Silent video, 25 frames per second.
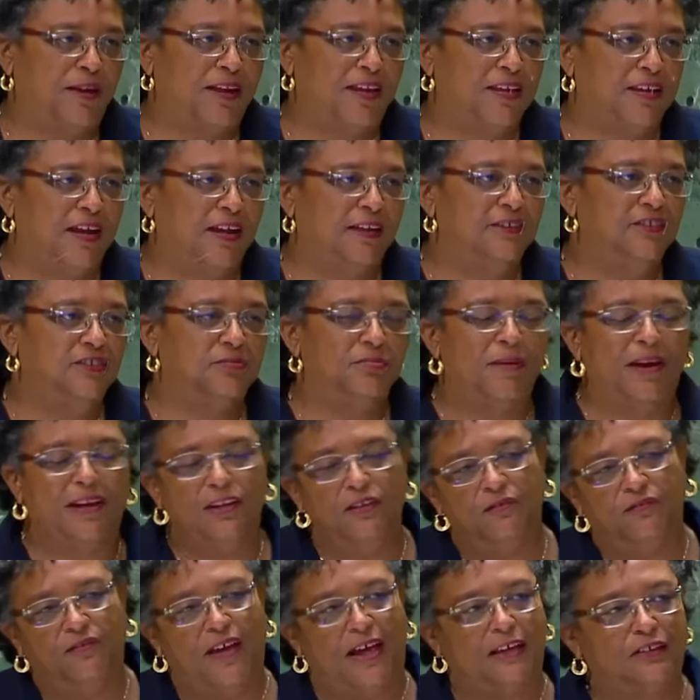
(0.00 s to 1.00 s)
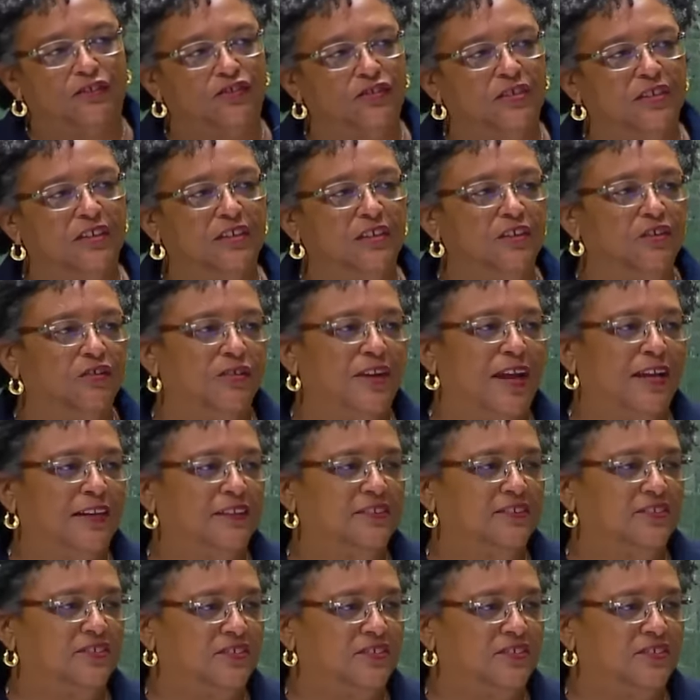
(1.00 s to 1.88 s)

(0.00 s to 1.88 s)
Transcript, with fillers: en Amérique centrale et en Amérique latine.